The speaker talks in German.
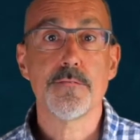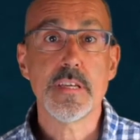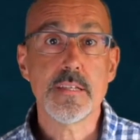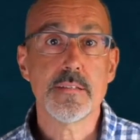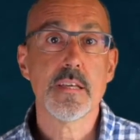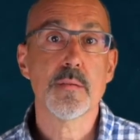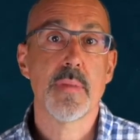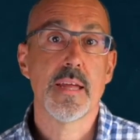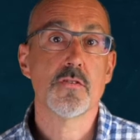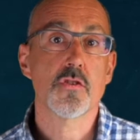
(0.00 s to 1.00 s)
wie sich
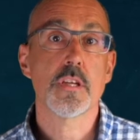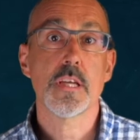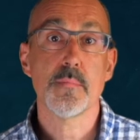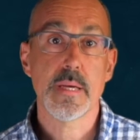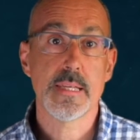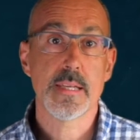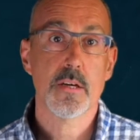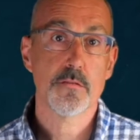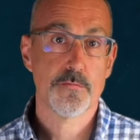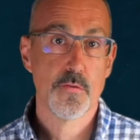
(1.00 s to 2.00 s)
Menschen im
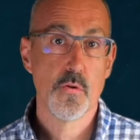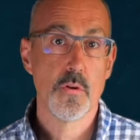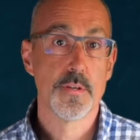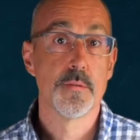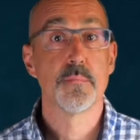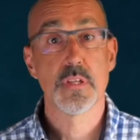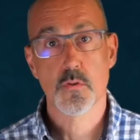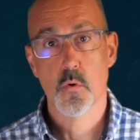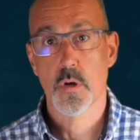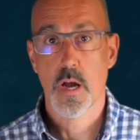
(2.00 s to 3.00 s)
Inneren fühlen,
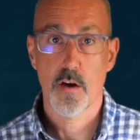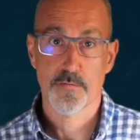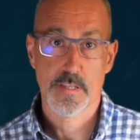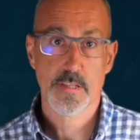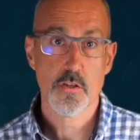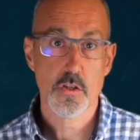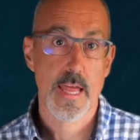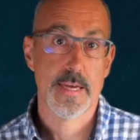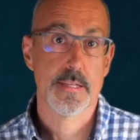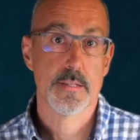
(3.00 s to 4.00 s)
bezogen auf das
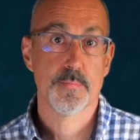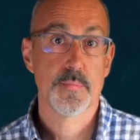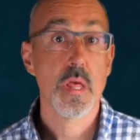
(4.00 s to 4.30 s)
Geschlecht.